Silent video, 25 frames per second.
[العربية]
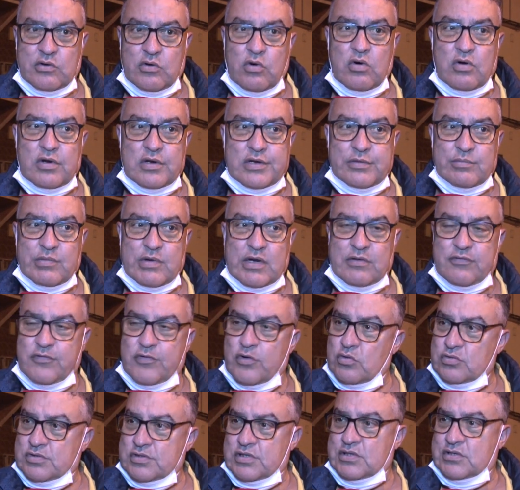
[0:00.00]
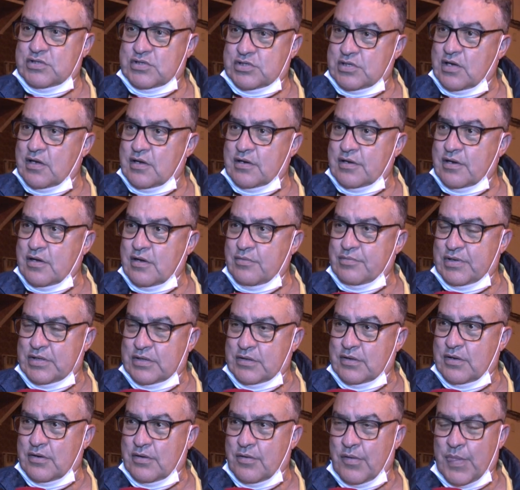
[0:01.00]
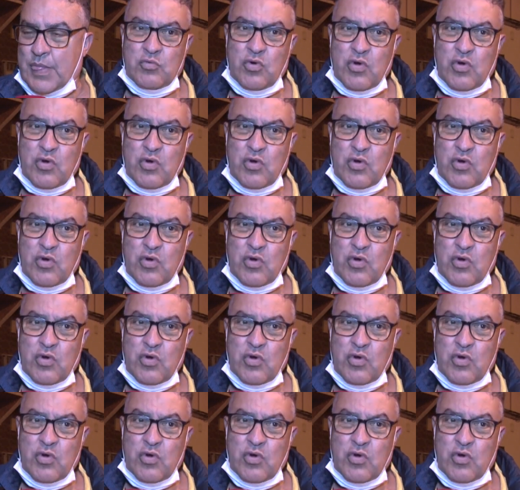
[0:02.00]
ولما الفوز ان شاء الله باذن الله